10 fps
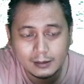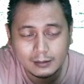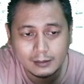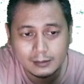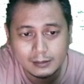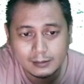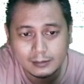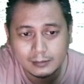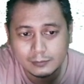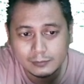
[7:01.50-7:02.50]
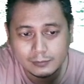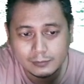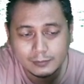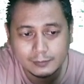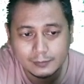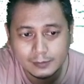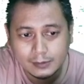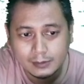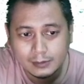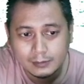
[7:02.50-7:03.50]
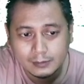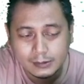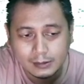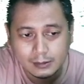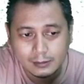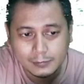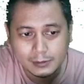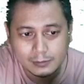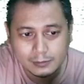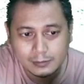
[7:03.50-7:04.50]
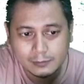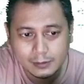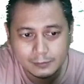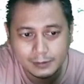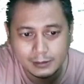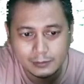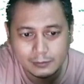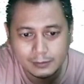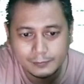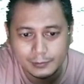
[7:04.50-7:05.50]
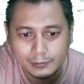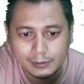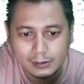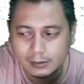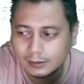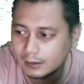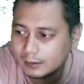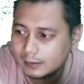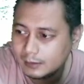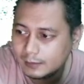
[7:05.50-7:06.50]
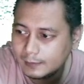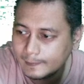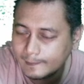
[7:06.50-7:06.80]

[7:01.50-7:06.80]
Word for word: dan itu si Firman juga udah buat video reviewnya jadi